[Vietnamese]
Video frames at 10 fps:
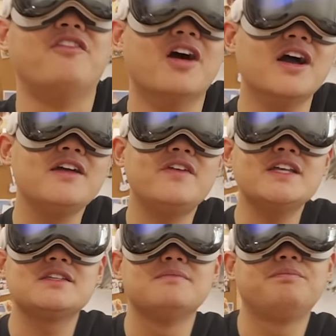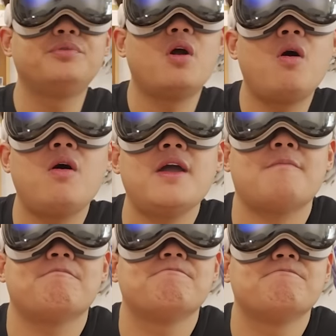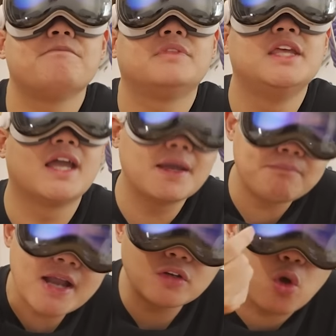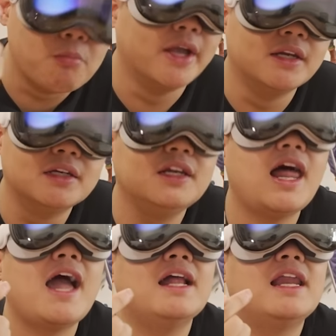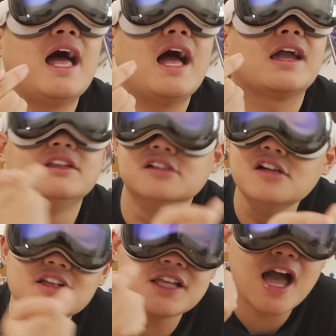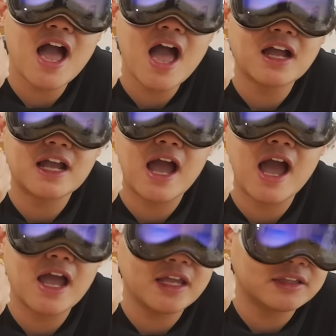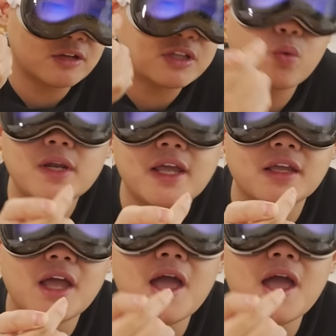với Vision Pro ấy thì cái mắt của mình lại là cái thứ đưa ra cái thao tác quyết định.